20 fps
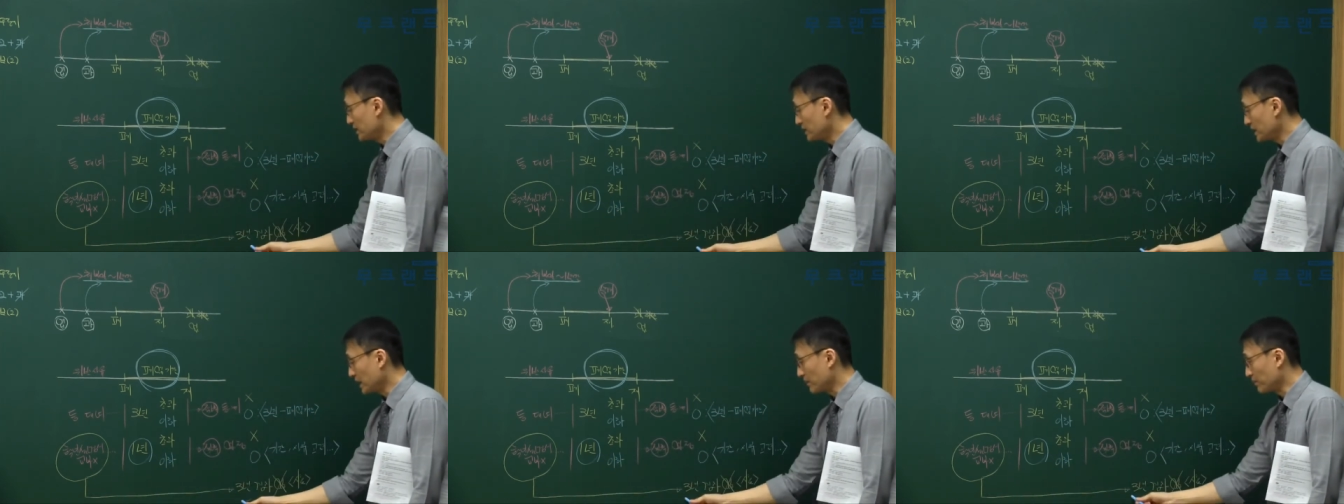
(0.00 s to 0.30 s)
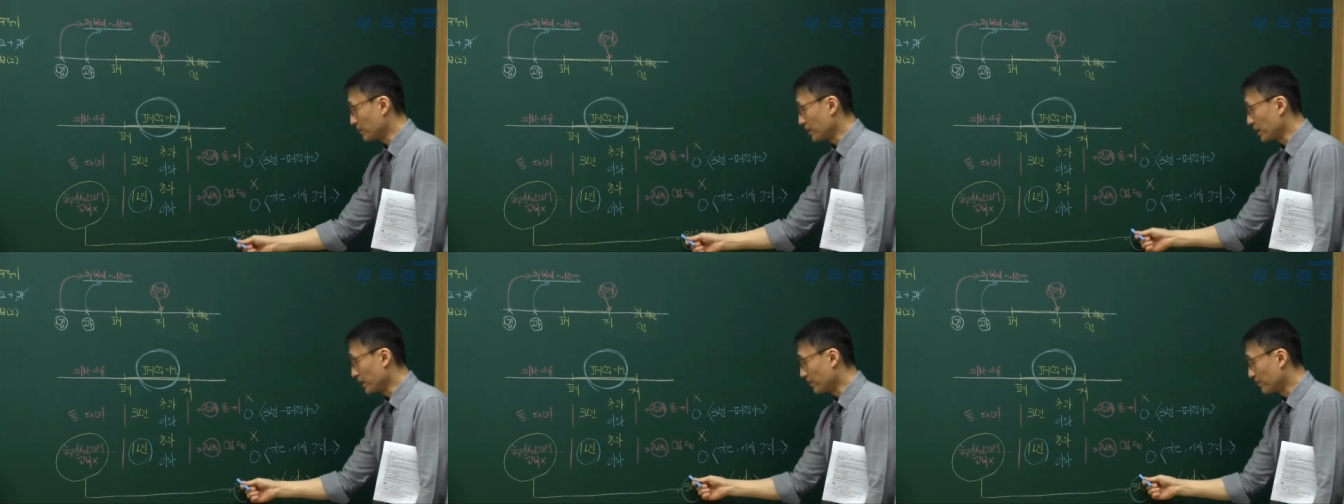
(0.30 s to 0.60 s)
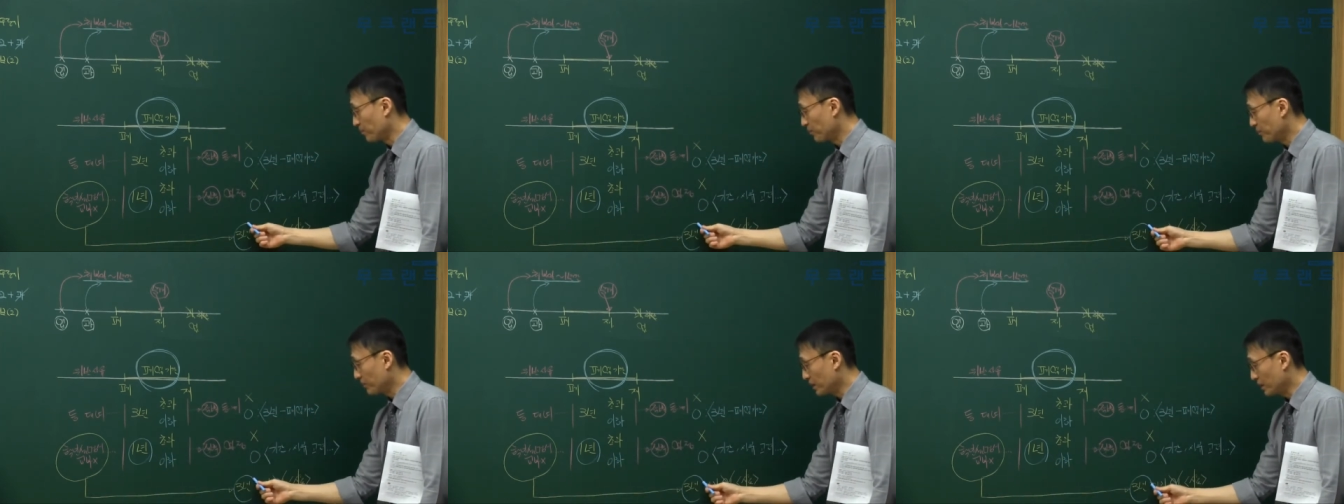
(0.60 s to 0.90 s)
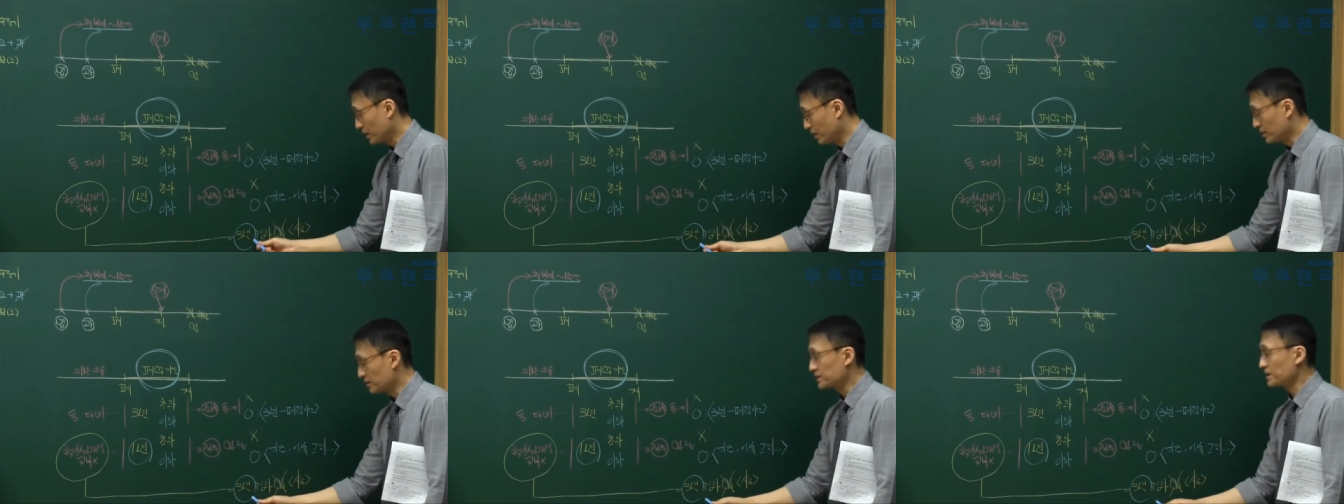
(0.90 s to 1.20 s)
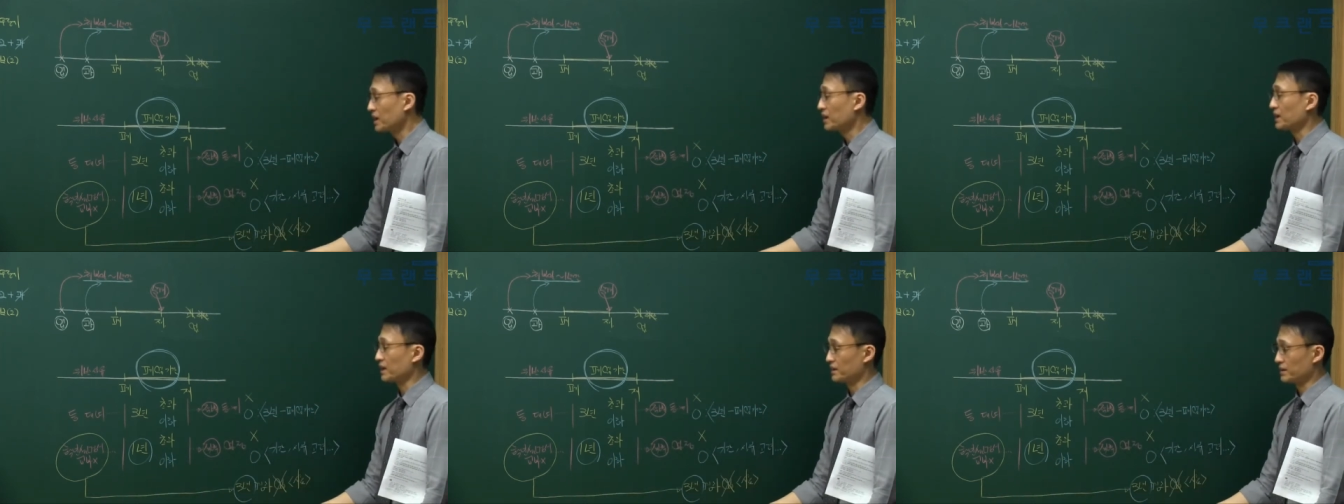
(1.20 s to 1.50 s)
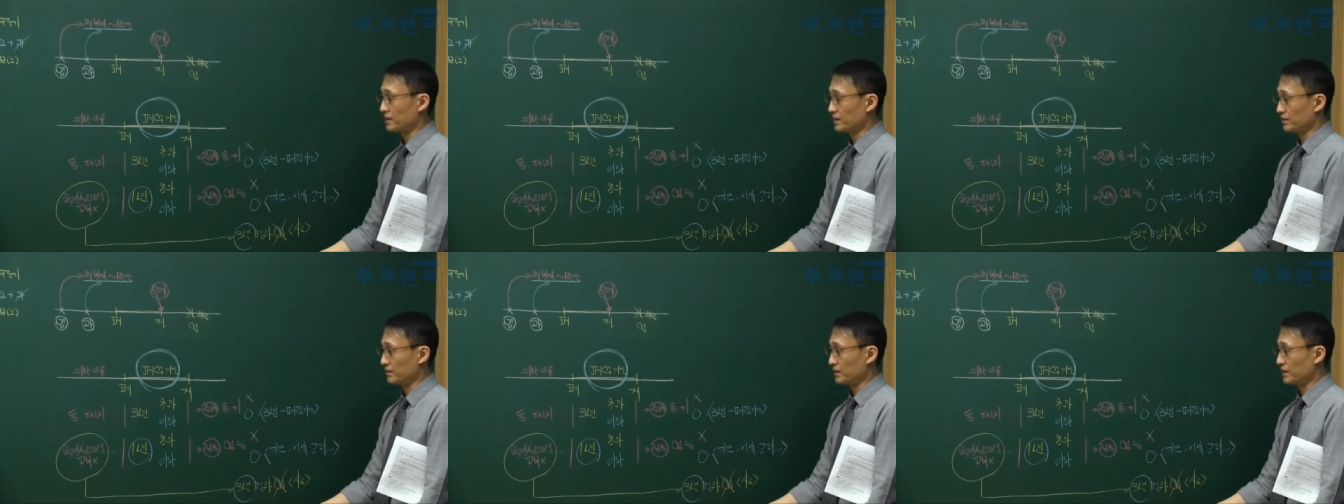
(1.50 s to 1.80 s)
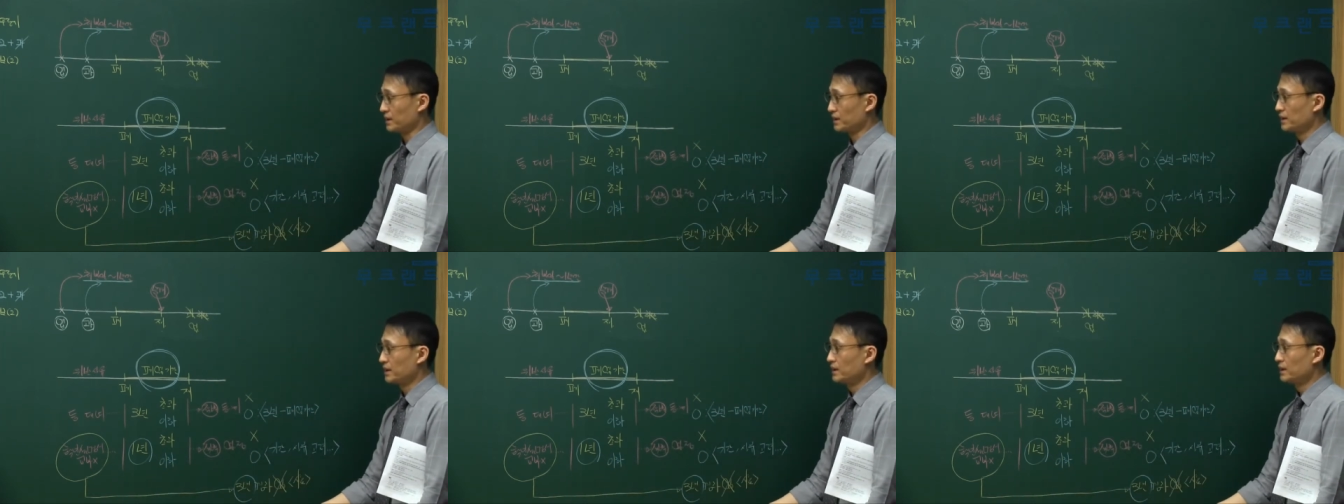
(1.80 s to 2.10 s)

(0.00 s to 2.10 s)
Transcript: 3년. 이런 차이가 있다는 거야.